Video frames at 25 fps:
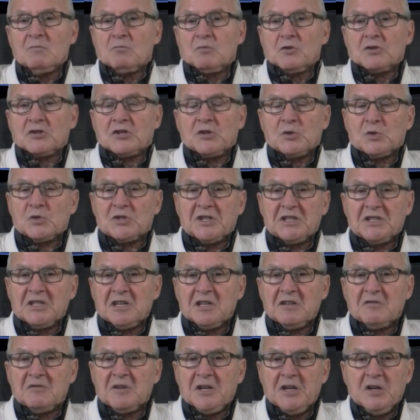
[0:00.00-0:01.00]
Pues si usted
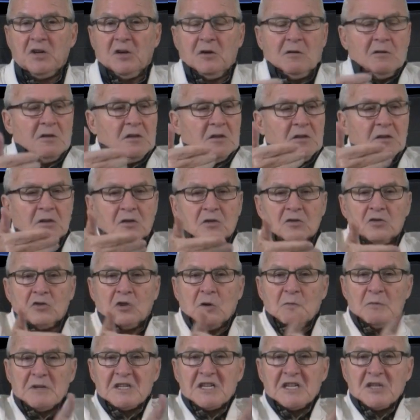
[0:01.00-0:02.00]
tiene frío,
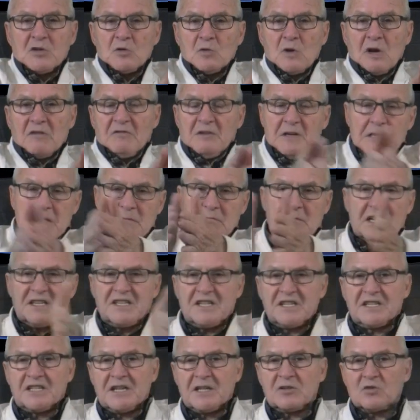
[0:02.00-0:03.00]
tómese su café y
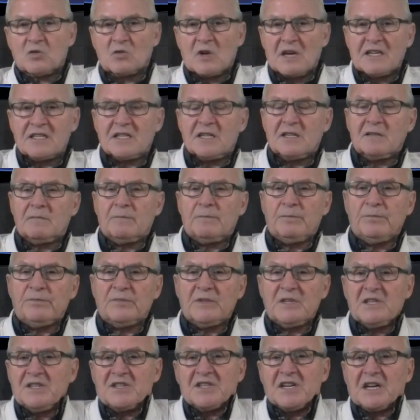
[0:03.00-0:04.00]
márchese a su casa.
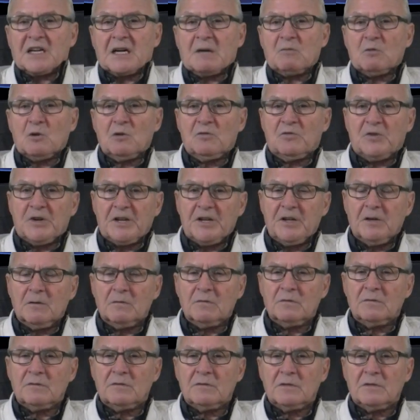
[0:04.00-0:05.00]
Y se acabó el frío.